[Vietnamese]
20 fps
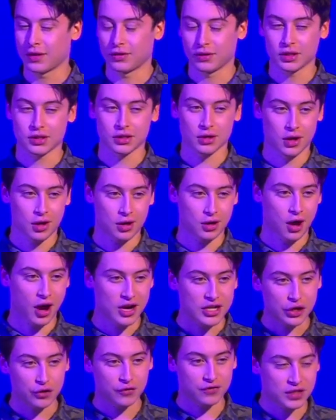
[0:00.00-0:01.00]
Thiên tài công nghệ
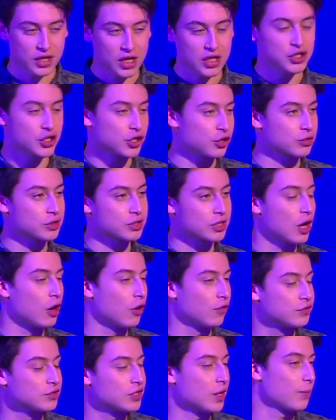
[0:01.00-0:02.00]
từng kiếm bảy trăm sáu mươi hai
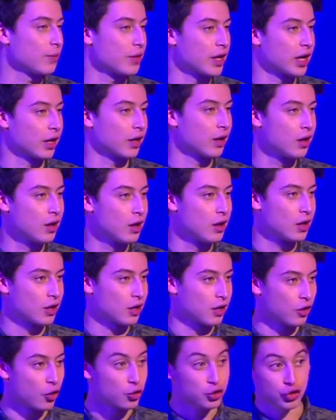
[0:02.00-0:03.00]
tỷ ở tuổi mười bảy giờ ra
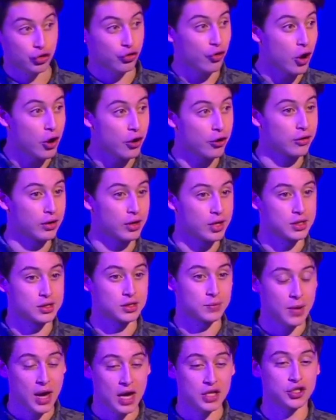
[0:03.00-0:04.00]
sao?
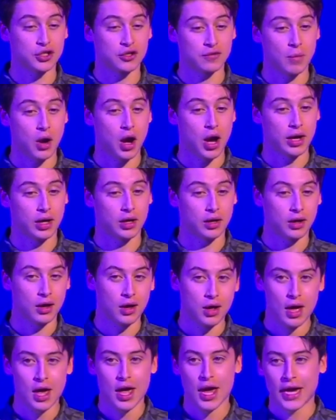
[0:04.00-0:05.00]
Nick D'Aloisio
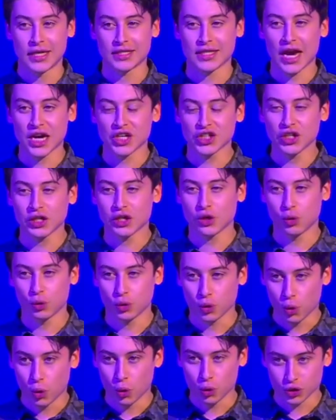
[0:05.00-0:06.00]
sinh năm một nghìn chín trăm chín mươi
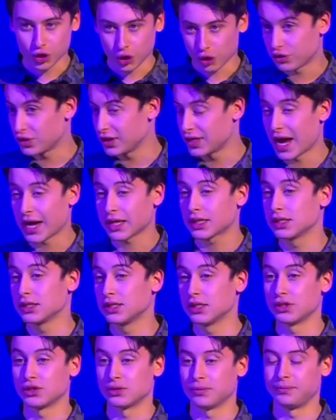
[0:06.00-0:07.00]
lăm tại Úc, hiện đang
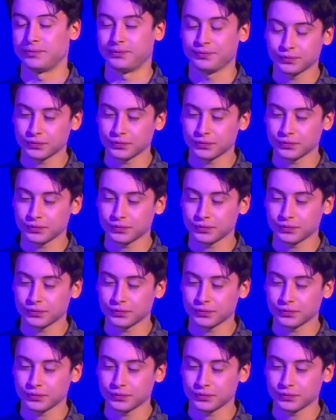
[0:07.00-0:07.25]
sống tại Anh.